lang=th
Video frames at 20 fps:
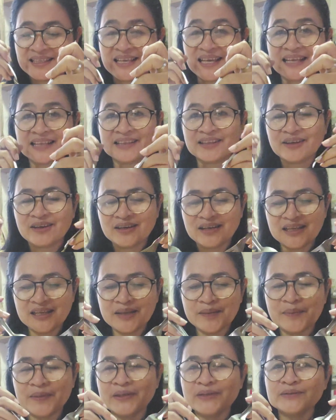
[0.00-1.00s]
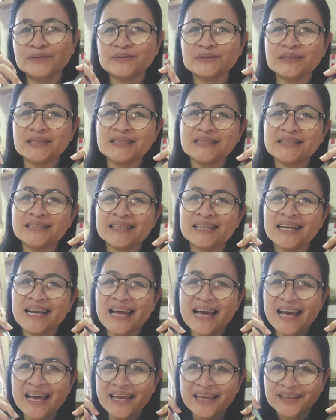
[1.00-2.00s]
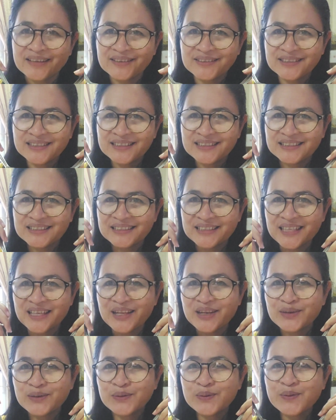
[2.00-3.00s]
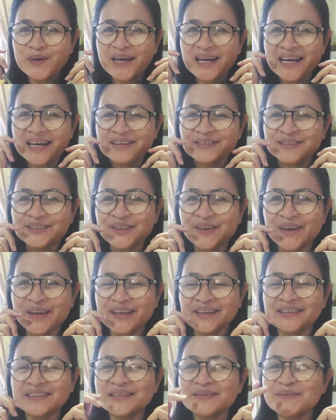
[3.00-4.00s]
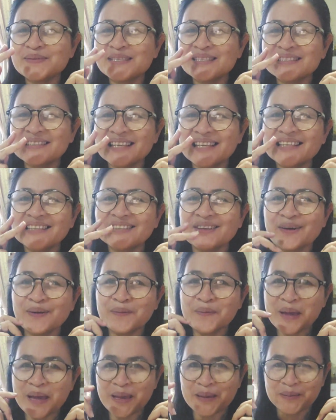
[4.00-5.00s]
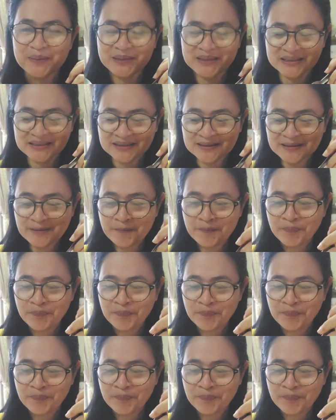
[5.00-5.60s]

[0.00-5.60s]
อย่างตอนที่ไปอยู่ที่เชียงรายก็ถึงได้รู้ว่าข้าวซอยก็จะมีเส้นสองแบบคือ